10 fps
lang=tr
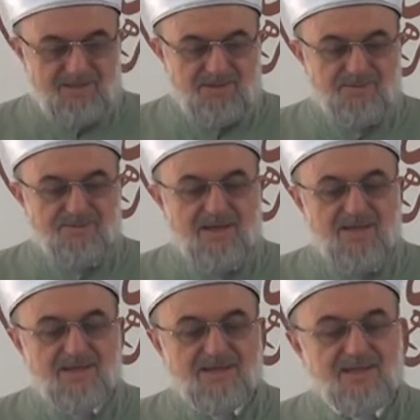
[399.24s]

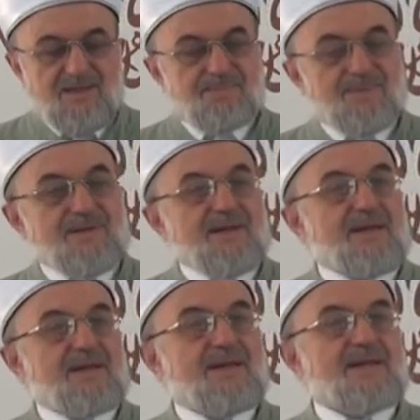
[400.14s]
Gufraneke
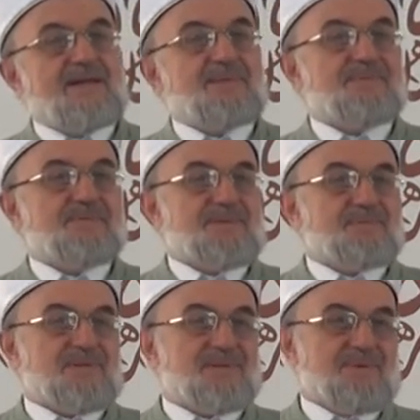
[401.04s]
Rabbena ey
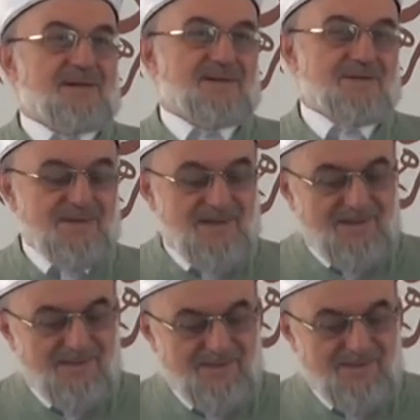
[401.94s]
Rabbimiz bizi bağışla